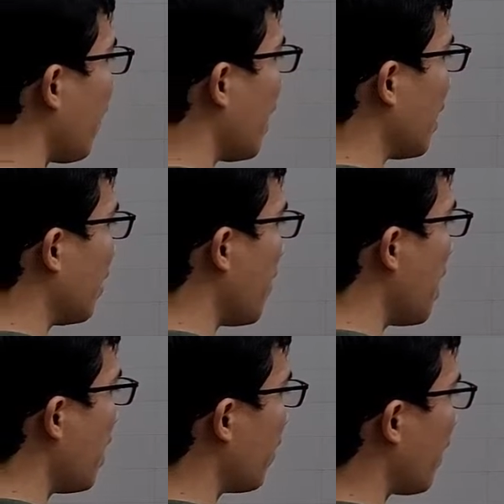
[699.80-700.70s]
phẩy b
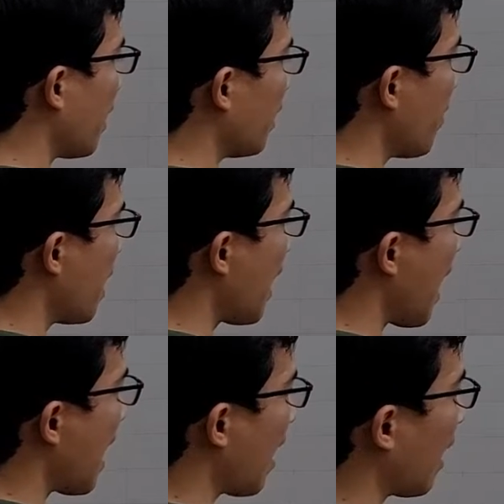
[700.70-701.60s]
phẩy
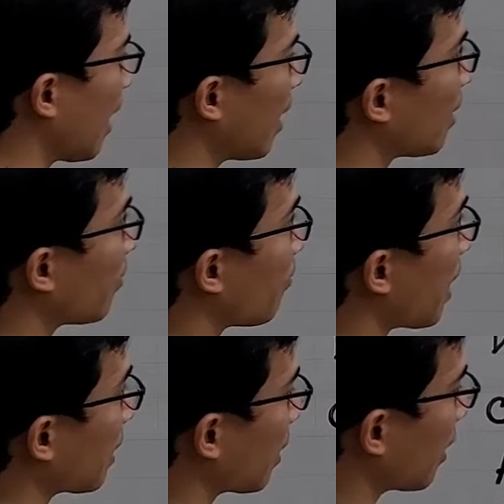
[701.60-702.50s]
ba mặt